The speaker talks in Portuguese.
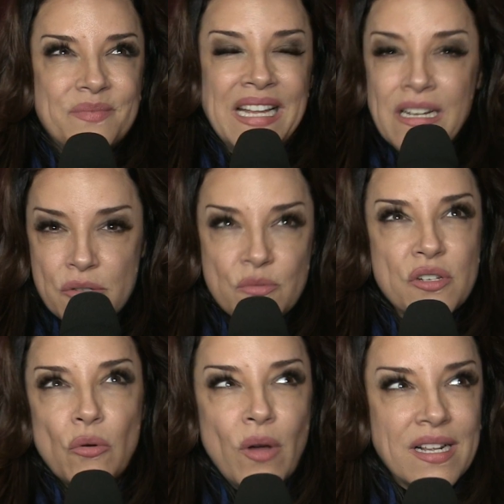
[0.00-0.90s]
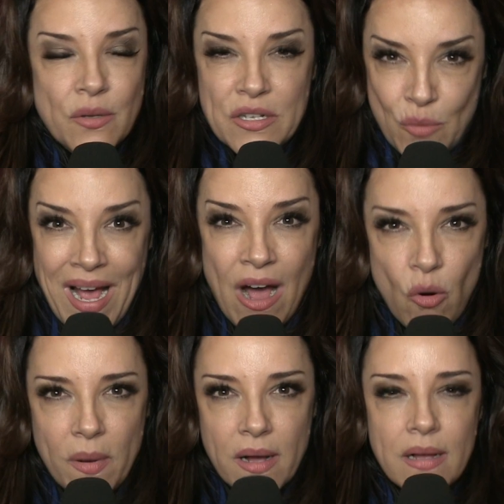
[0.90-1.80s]
tem isso no seu coração, na sua
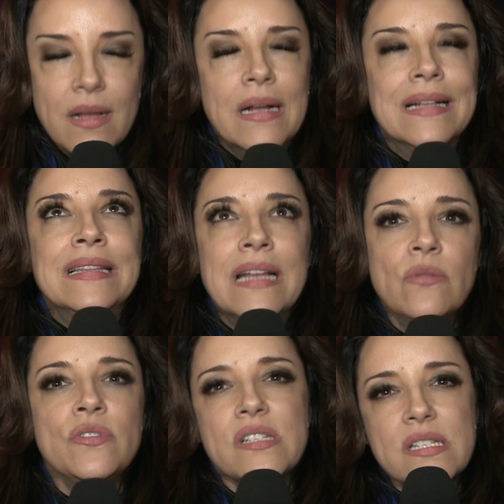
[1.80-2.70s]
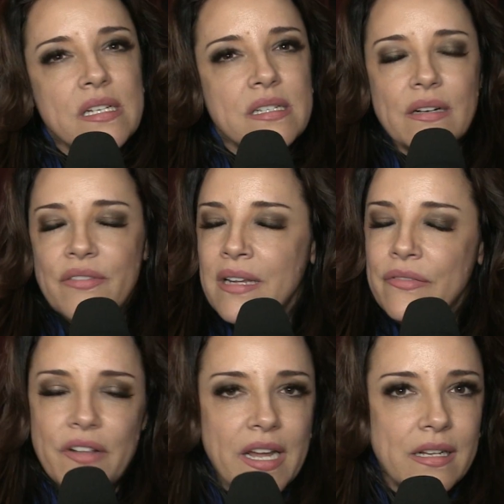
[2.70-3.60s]
alma, não desista, vá em
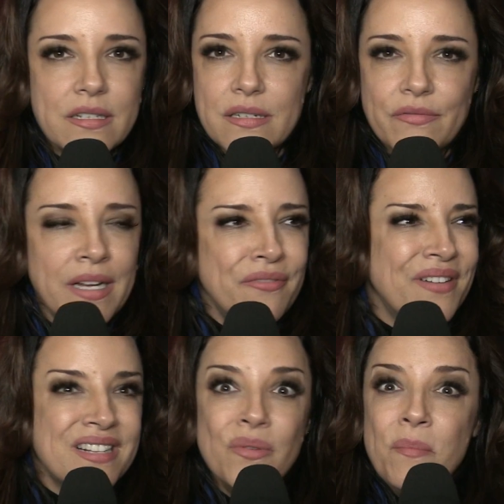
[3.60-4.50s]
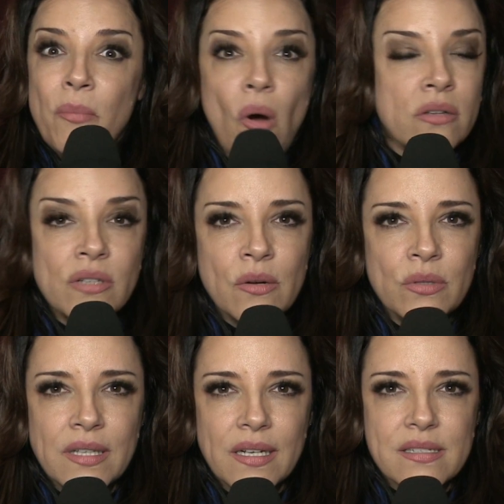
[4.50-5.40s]
frente, vá em frente, não importa o que
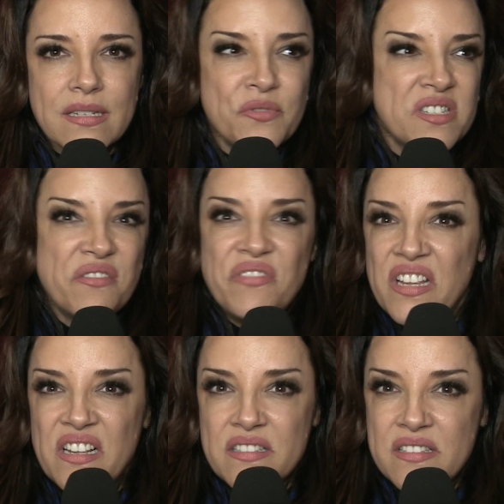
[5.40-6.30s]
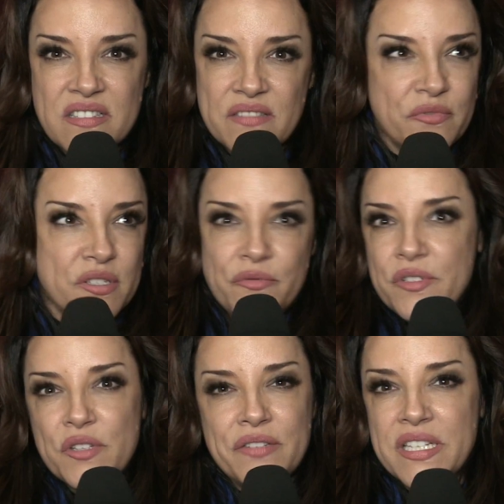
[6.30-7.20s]
aconteça, se você vence,
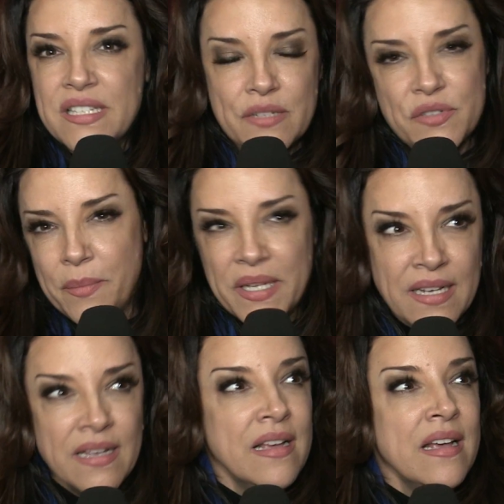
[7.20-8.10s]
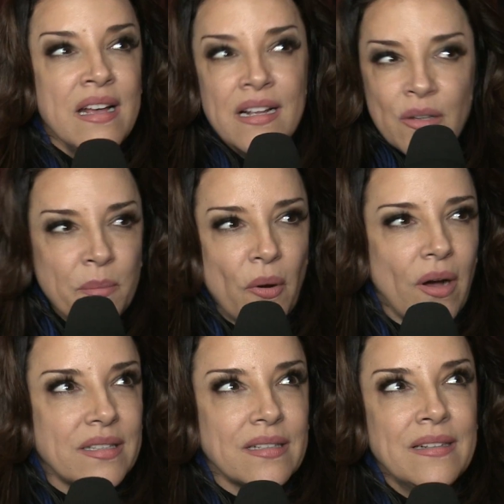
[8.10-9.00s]
se você vencer, se você perder, não
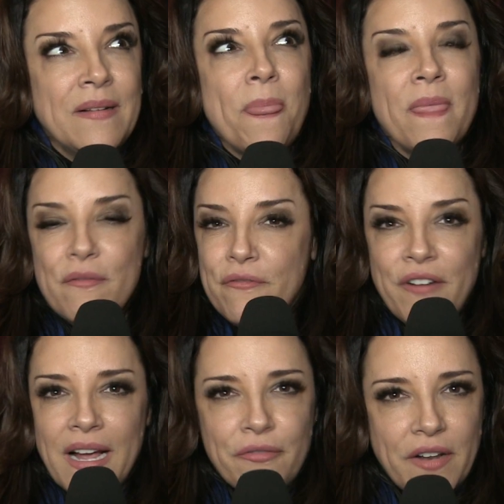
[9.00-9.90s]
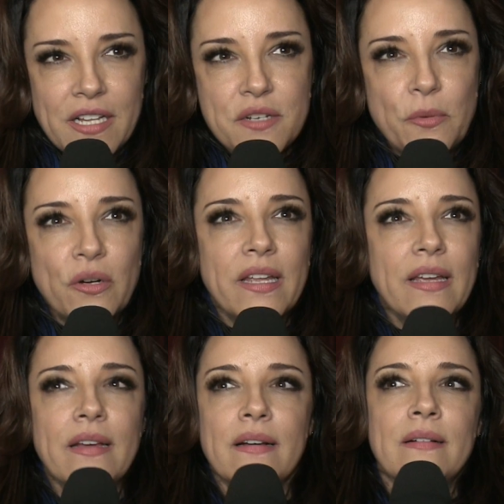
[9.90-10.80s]
importa. Vá em frente, porque